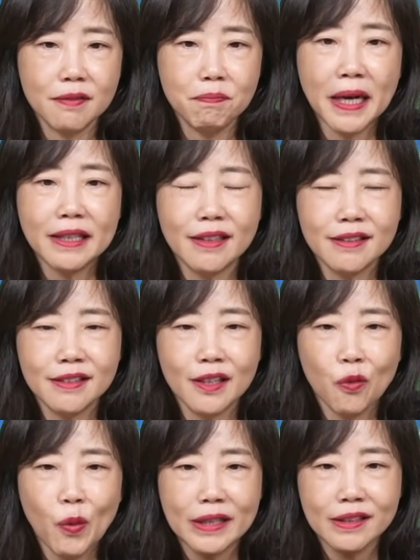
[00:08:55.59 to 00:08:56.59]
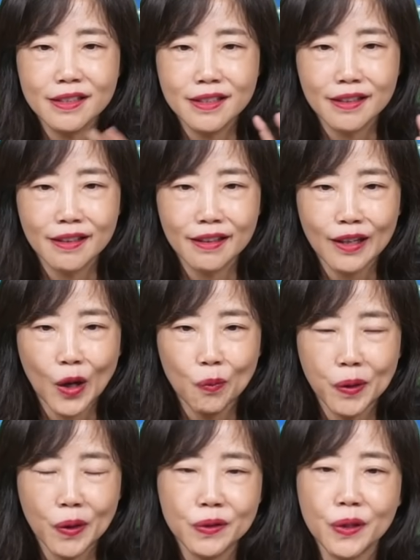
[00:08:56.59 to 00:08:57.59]
拜登呢玩的这个老
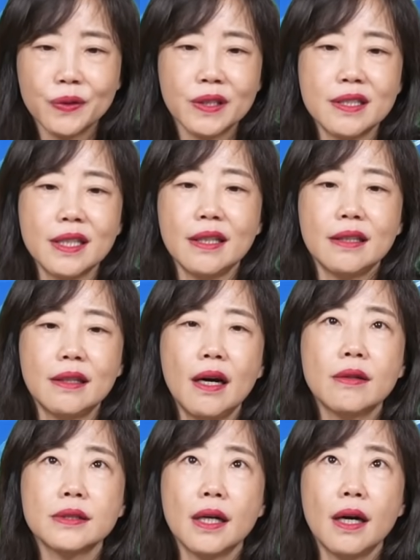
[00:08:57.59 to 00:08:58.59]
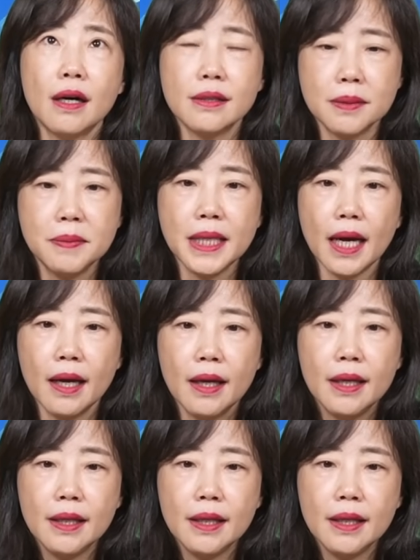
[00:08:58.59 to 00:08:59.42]
朋友的这一套的哈。怎么讲？